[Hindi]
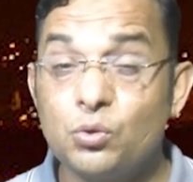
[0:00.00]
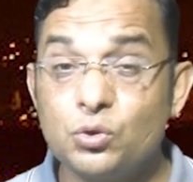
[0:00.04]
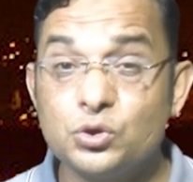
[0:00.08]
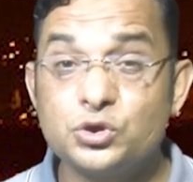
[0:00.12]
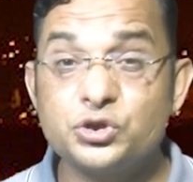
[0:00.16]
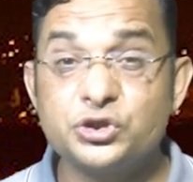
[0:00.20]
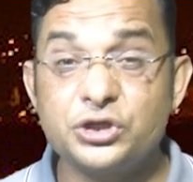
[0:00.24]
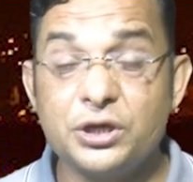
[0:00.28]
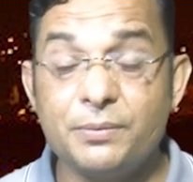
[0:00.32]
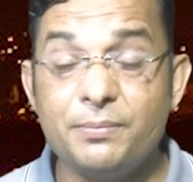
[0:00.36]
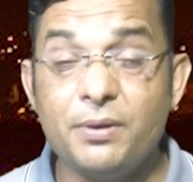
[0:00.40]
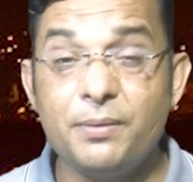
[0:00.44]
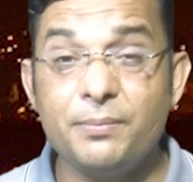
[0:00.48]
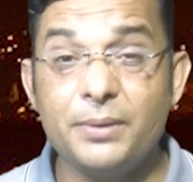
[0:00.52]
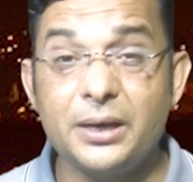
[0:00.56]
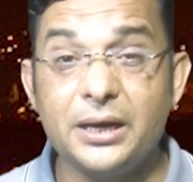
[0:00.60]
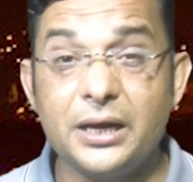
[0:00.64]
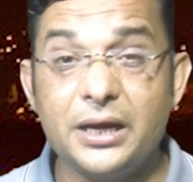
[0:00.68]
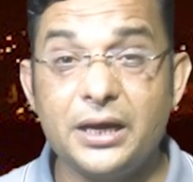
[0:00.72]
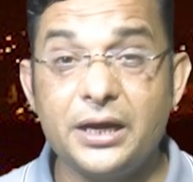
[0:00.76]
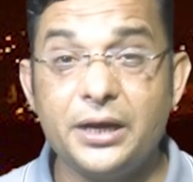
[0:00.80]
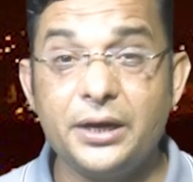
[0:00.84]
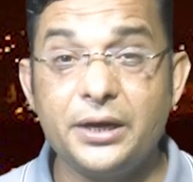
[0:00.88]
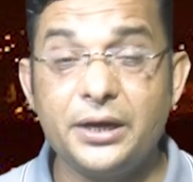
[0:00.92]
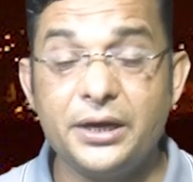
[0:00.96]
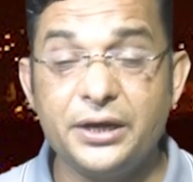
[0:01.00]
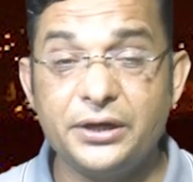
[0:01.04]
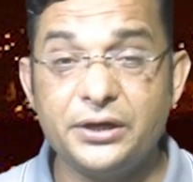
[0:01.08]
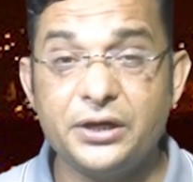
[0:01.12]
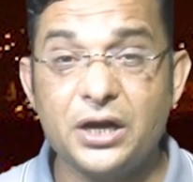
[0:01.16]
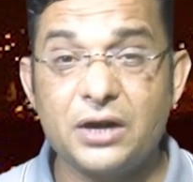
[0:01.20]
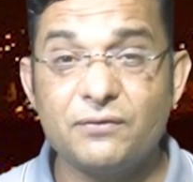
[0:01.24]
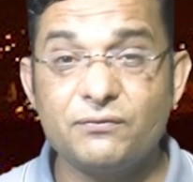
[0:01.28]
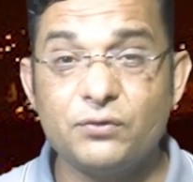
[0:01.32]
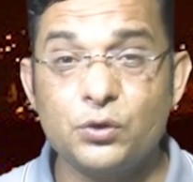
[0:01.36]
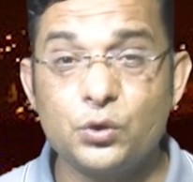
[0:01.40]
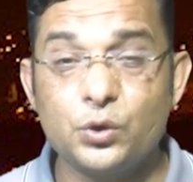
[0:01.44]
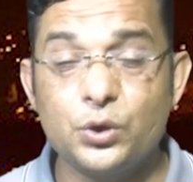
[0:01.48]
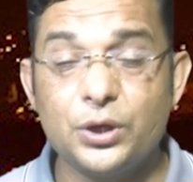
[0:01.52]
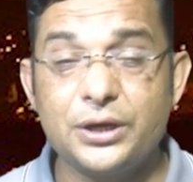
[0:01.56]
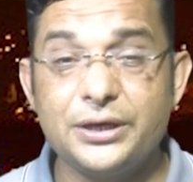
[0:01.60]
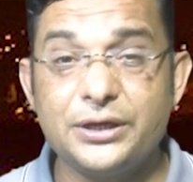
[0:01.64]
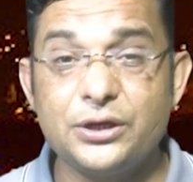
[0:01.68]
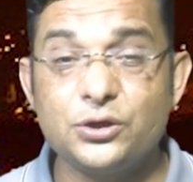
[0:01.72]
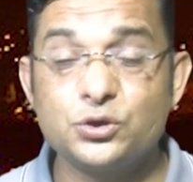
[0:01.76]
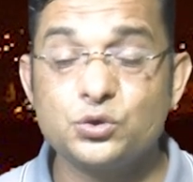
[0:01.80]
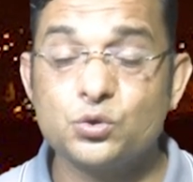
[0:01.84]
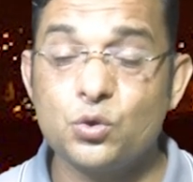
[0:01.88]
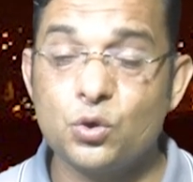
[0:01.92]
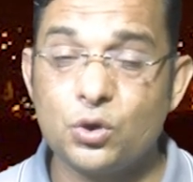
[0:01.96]
उससे भी मैंने इंटरव्यू के
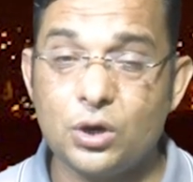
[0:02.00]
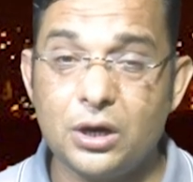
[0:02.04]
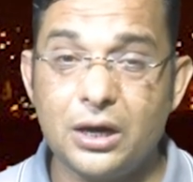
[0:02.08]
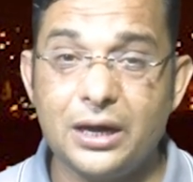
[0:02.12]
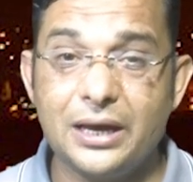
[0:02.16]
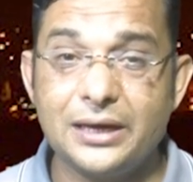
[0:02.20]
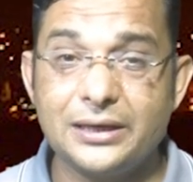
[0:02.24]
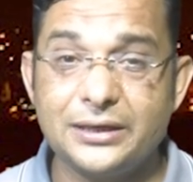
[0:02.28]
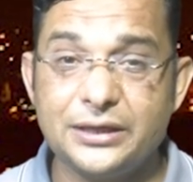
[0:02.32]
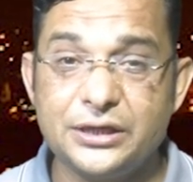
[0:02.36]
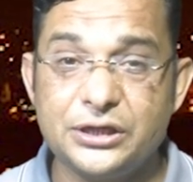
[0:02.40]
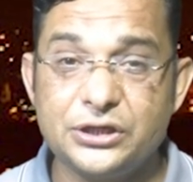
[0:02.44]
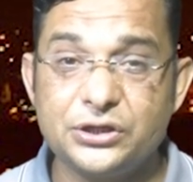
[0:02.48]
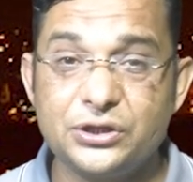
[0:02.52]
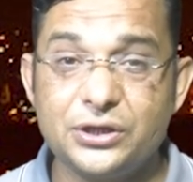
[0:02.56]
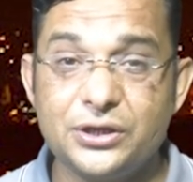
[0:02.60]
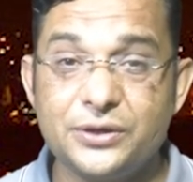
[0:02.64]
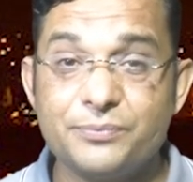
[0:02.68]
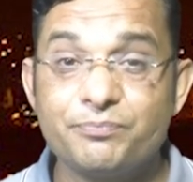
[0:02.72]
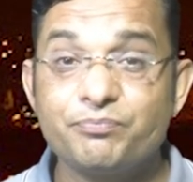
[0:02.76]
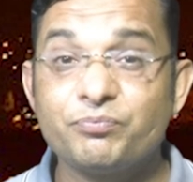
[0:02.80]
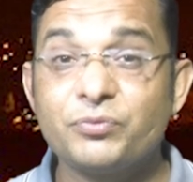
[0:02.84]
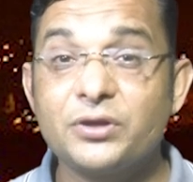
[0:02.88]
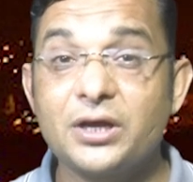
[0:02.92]
लिए उसको कॉल की थी